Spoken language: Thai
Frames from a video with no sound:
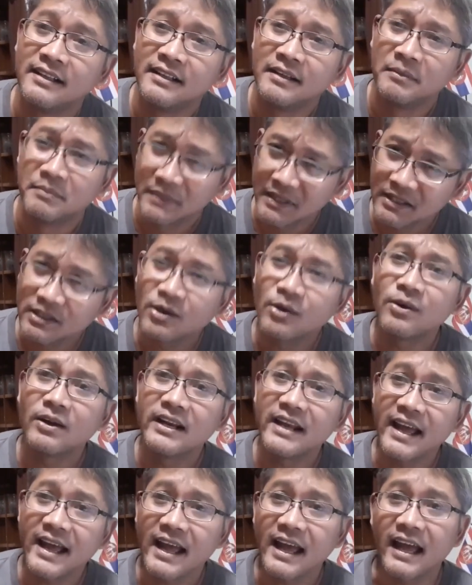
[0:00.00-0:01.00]
มึงโดน
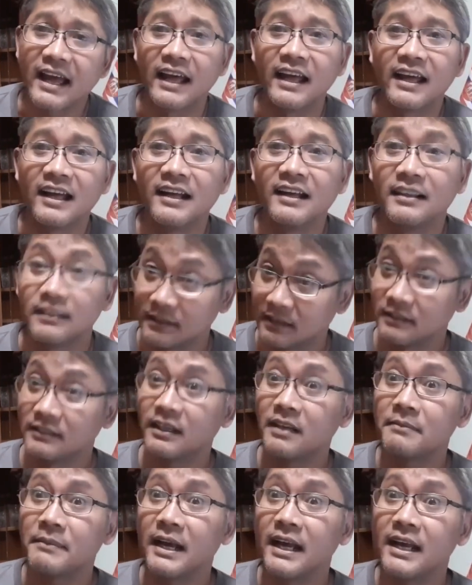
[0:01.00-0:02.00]
แน่ใช่
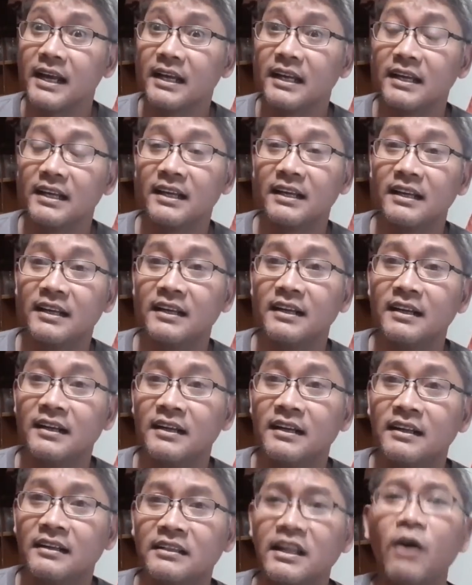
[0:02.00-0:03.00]
ไหม
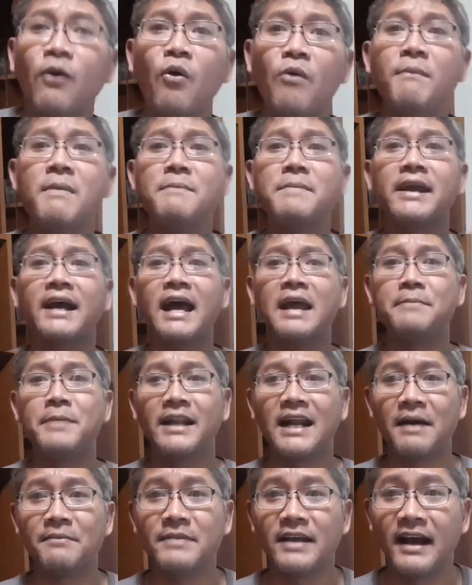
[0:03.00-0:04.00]
แต่คงไม่มีใครไป
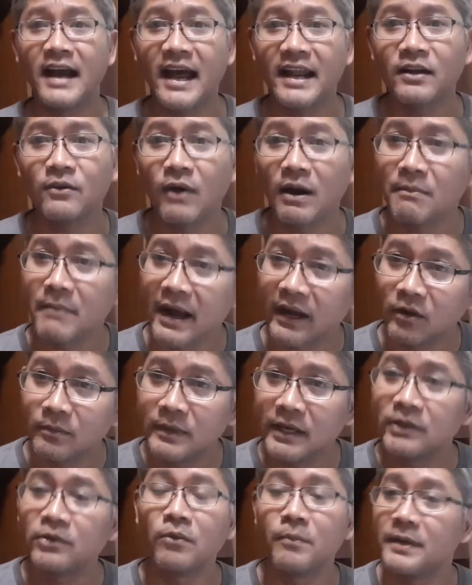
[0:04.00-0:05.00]
ทำอย่างนั้นความหมายของเพื่อน
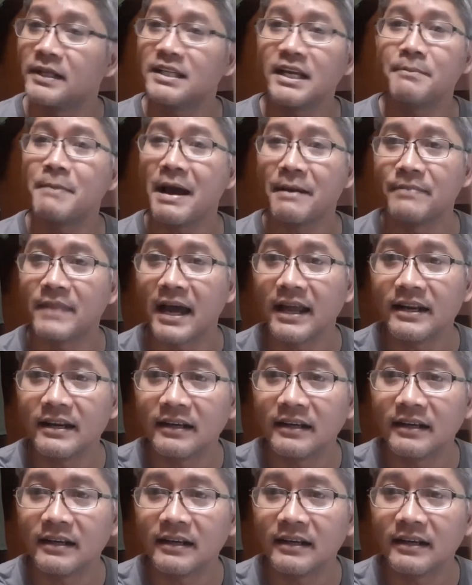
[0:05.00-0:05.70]
คงไม่ใช่แบบนั้น